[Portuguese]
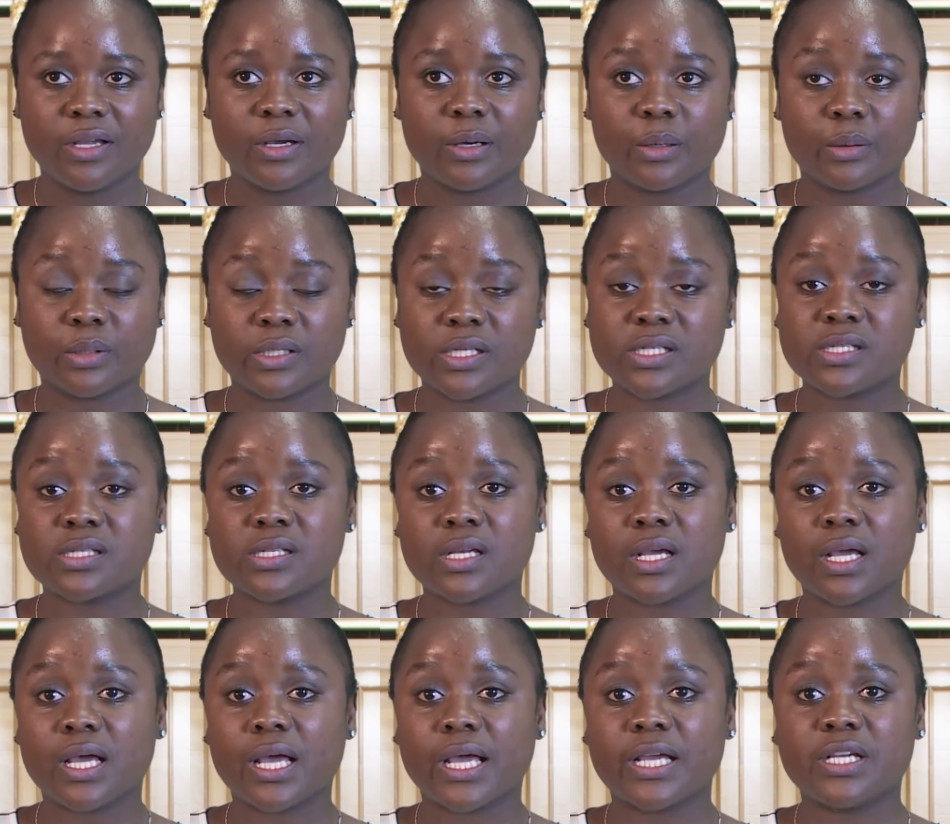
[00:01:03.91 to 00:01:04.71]
Eu
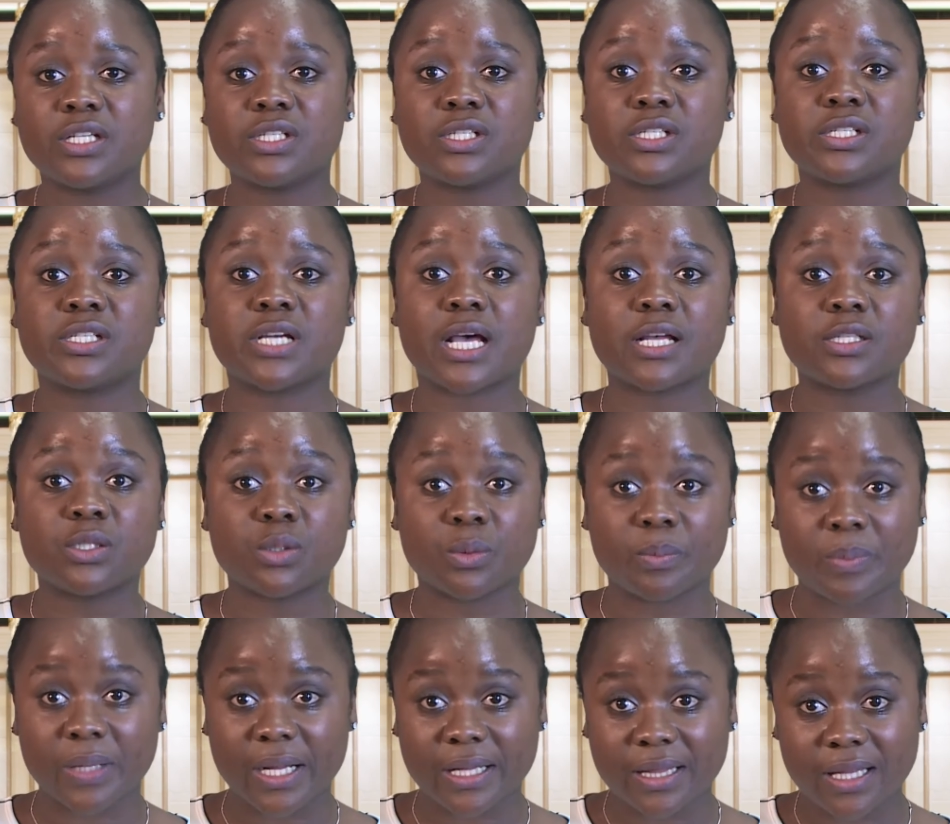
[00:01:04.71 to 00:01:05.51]
disse, é
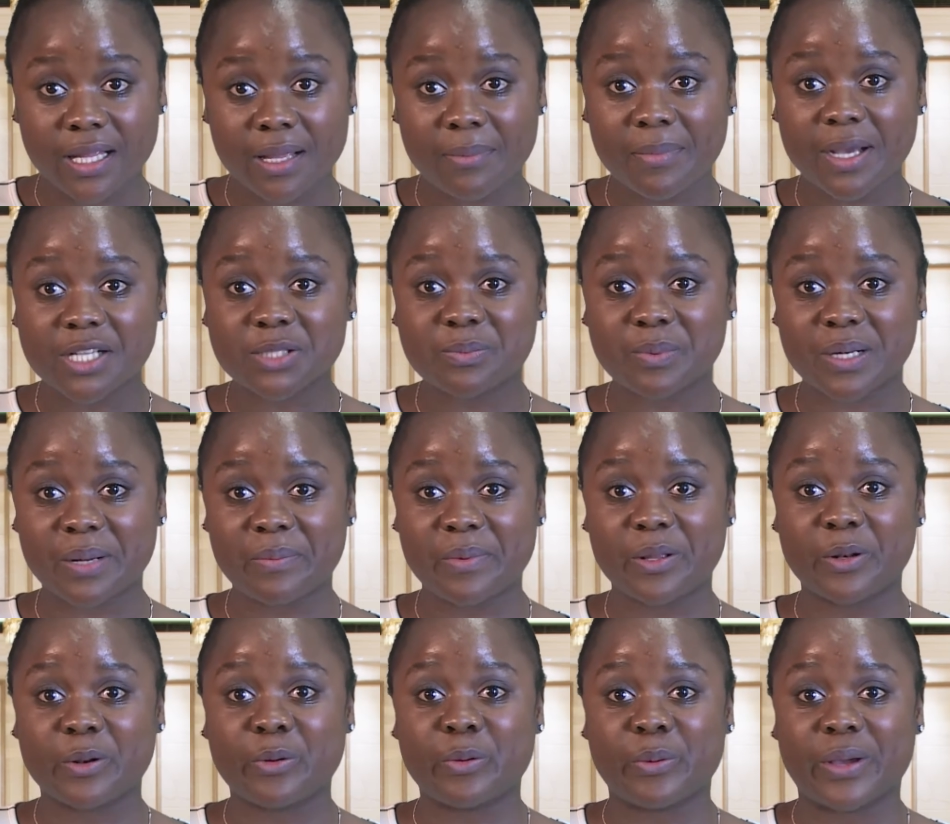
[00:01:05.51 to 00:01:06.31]
inchaço para ti, mas para
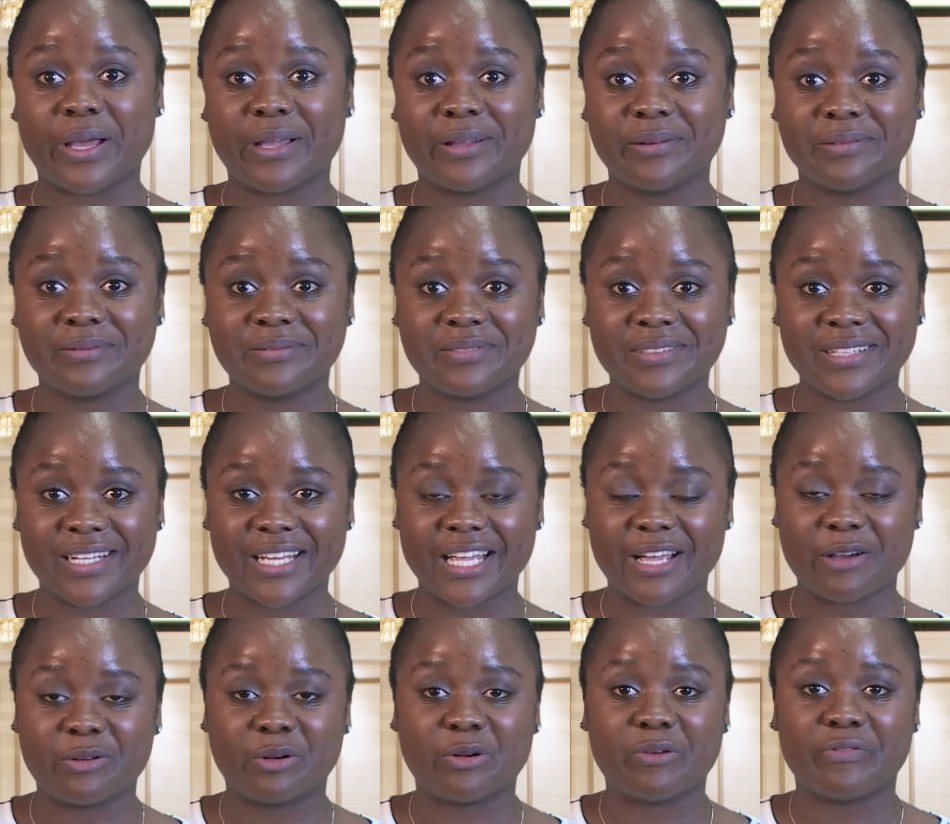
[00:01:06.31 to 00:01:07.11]
mim não é.
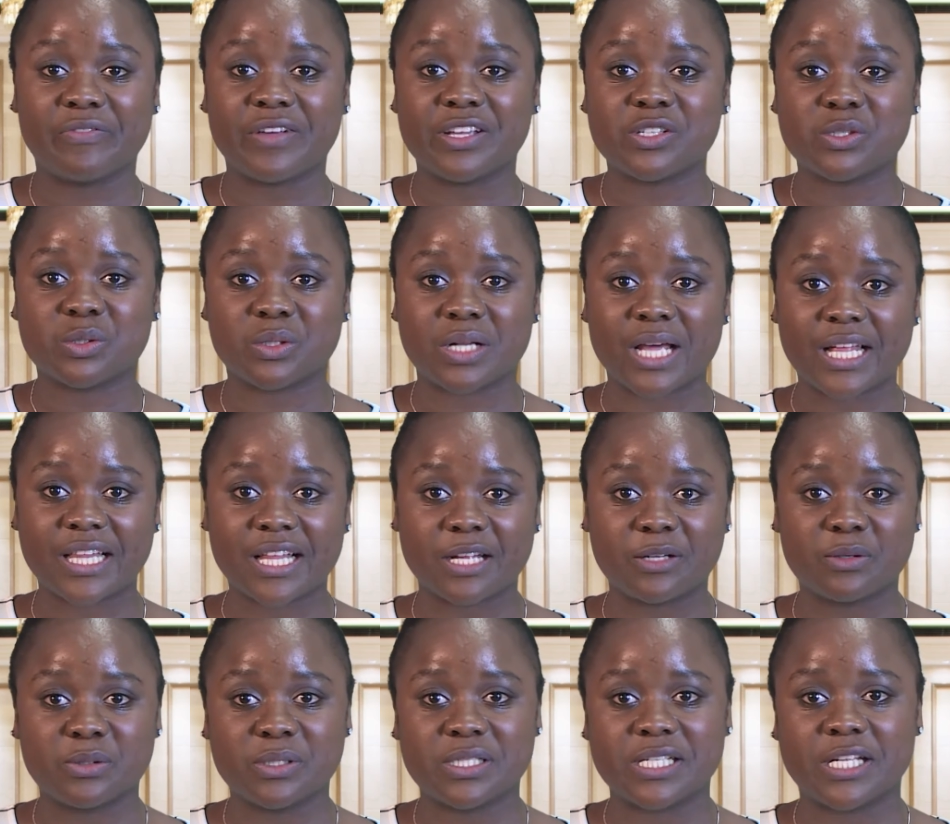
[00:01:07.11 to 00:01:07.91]
Eu não vejo
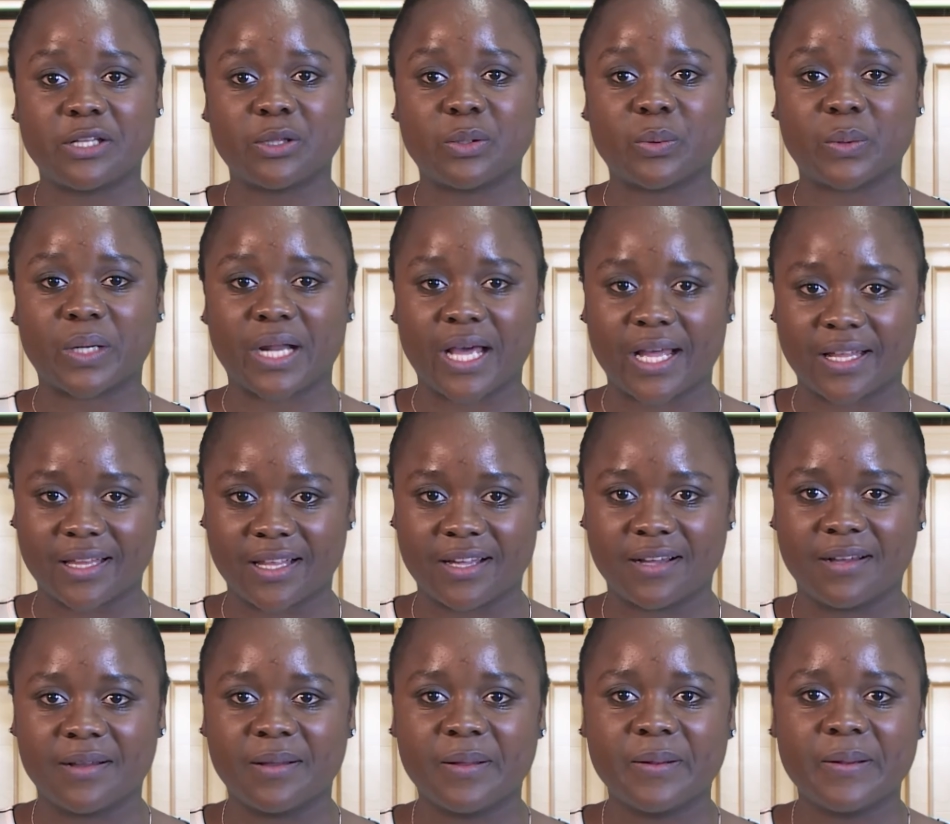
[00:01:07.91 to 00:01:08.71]
nada, não sinto
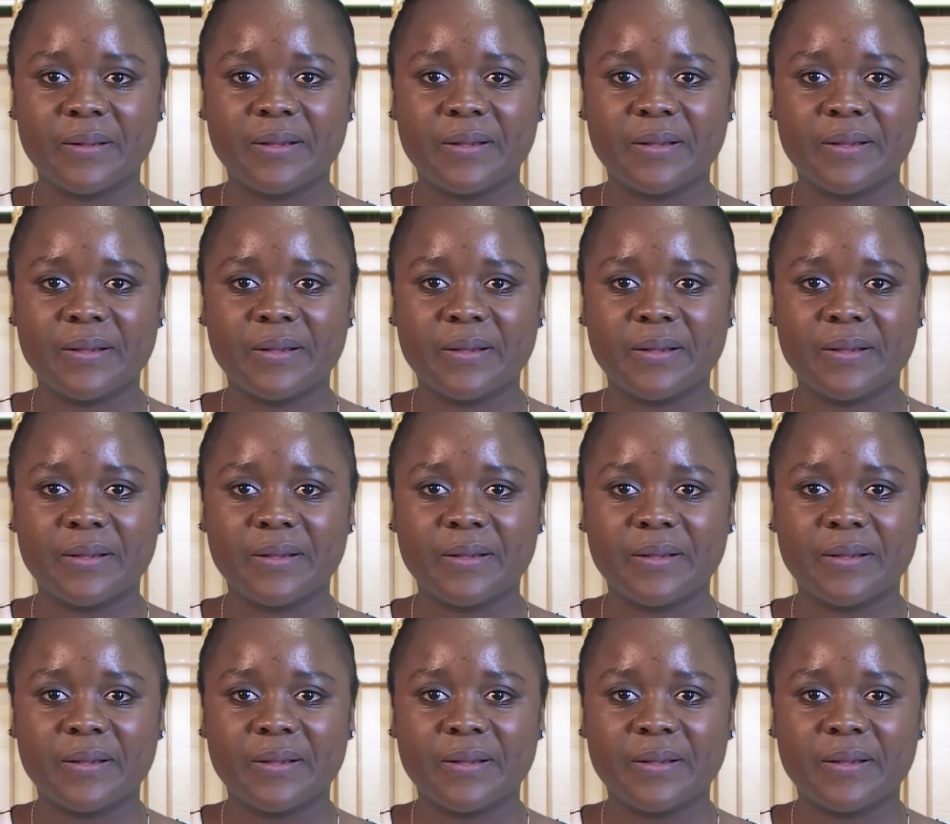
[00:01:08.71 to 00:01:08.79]
nada.